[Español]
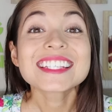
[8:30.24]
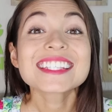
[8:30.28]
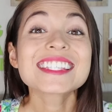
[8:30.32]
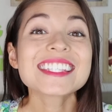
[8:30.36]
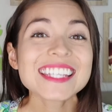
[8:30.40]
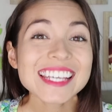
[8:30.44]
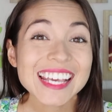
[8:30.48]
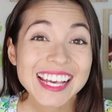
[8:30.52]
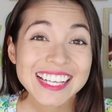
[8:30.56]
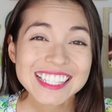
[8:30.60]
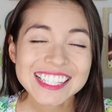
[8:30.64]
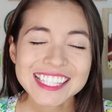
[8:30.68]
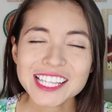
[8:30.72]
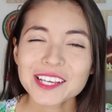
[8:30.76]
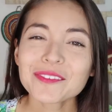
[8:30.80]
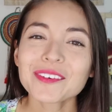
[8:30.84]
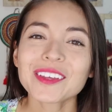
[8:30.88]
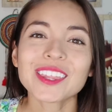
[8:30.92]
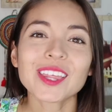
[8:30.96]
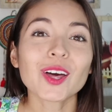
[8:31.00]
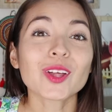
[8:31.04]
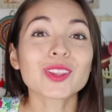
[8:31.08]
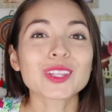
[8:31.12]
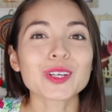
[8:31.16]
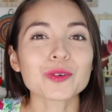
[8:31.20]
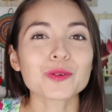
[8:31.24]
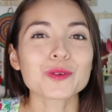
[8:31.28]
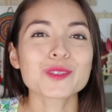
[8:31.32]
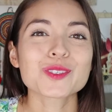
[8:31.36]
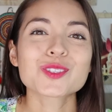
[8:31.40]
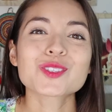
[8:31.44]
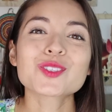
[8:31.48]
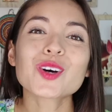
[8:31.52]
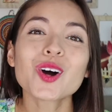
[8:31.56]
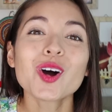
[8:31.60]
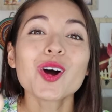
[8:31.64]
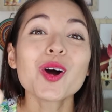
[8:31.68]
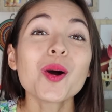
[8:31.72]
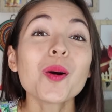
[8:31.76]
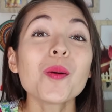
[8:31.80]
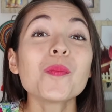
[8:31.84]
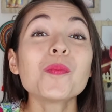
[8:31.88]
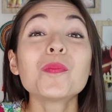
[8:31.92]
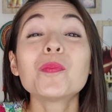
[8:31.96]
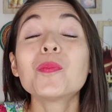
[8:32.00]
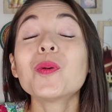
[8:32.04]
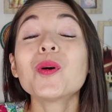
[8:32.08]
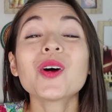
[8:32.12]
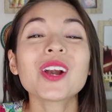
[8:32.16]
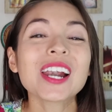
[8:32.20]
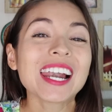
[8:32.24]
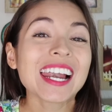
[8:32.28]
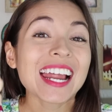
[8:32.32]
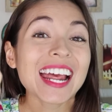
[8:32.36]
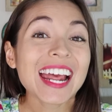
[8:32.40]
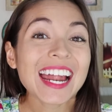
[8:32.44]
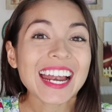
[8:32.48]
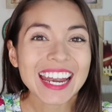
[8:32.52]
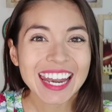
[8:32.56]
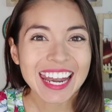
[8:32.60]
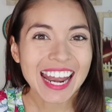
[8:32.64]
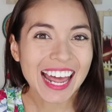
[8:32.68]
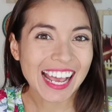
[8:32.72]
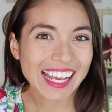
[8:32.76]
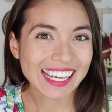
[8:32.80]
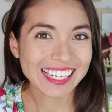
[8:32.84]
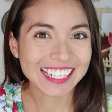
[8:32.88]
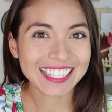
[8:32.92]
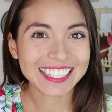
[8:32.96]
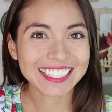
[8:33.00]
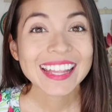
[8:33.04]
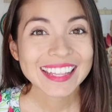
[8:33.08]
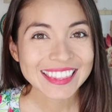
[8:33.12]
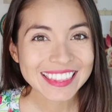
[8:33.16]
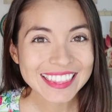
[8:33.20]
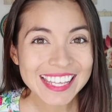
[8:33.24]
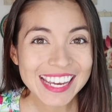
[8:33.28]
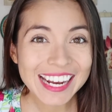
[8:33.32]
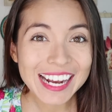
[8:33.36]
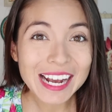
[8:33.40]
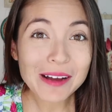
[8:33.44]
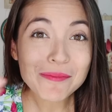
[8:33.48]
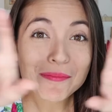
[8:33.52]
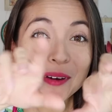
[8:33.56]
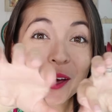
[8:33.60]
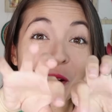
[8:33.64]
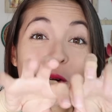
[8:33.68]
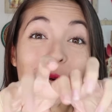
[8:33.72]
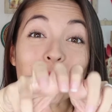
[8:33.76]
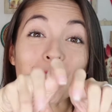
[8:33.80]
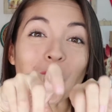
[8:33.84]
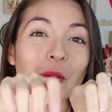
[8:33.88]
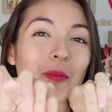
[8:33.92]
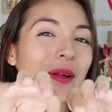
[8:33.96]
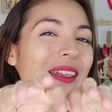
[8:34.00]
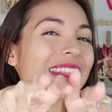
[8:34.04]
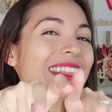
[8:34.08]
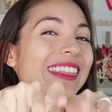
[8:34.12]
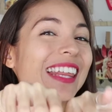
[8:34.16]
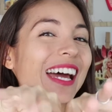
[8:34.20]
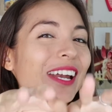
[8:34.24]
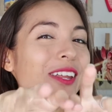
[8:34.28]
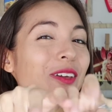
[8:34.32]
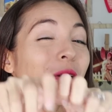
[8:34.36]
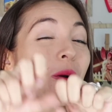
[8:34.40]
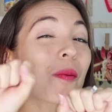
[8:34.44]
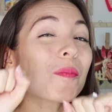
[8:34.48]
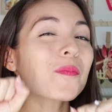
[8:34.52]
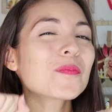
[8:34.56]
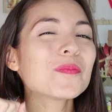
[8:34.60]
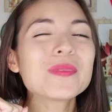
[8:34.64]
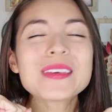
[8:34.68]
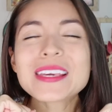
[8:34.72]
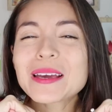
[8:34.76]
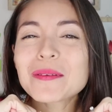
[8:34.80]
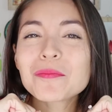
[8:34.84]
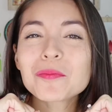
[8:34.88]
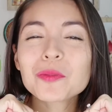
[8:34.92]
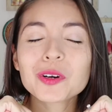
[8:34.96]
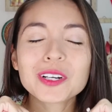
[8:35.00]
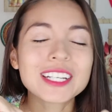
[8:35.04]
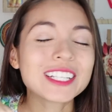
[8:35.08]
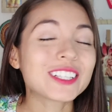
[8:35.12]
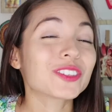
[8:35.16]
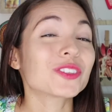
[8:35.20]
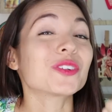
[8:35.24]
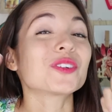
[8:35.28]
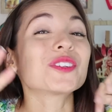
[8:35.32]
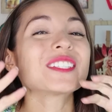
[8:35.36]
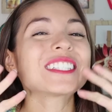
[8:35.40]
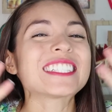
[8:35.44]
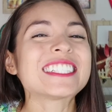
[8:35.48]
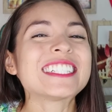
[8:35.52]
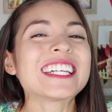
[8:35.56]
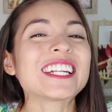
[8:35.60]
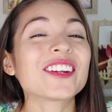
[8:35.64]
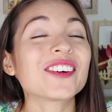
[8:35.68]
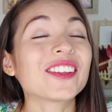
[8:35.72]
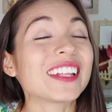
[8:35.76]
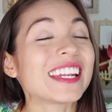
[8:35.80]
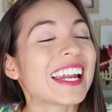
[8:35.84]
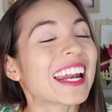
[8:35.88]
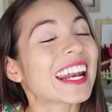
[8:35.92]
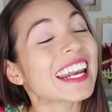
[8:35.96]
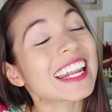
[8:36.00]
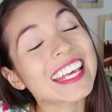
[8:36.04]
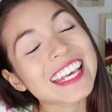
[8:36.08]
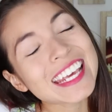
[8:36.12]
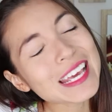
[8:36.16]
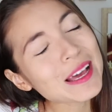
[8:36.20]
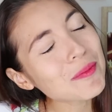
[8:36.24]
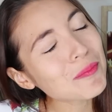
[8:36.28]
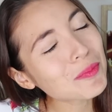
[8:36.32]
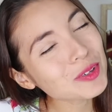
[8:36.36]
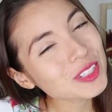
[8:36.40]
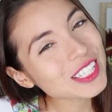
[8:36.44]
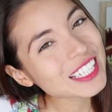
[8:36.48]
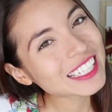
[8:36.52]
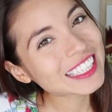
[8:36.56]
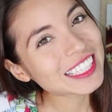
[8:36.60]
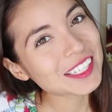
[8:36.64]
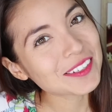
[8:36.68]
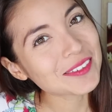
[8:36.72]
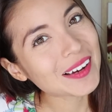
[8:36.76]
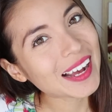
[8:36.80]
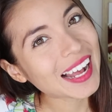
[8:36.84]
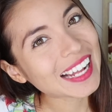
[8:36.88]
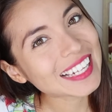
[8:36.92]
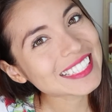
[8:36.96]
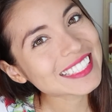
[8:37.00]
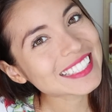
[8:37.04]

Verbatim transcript: Si este video te gustó, ponle like. Déjame un comentario bien bonito, lleno de energía positiva.